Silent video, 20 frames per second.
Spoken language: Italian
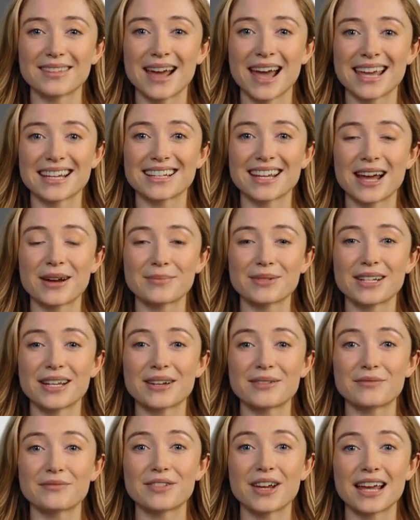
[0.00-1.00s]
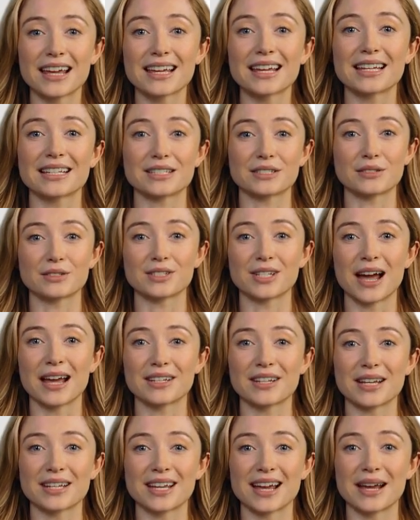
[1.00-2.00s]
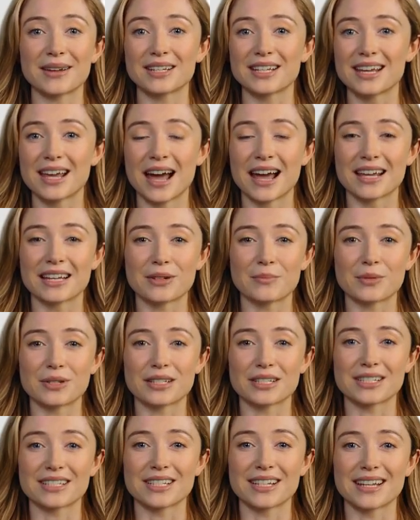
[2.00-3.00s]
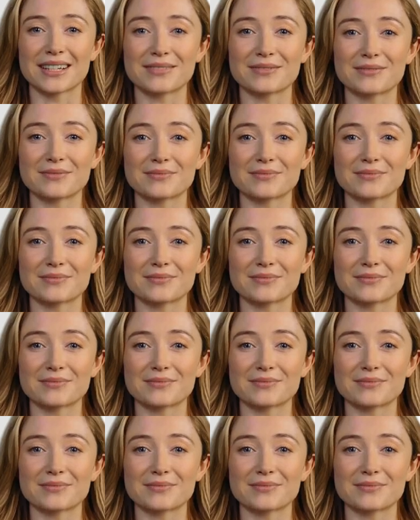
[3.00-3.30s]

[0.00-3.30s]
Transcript: Al termine, fare clic su Salva per applicare le modifiche.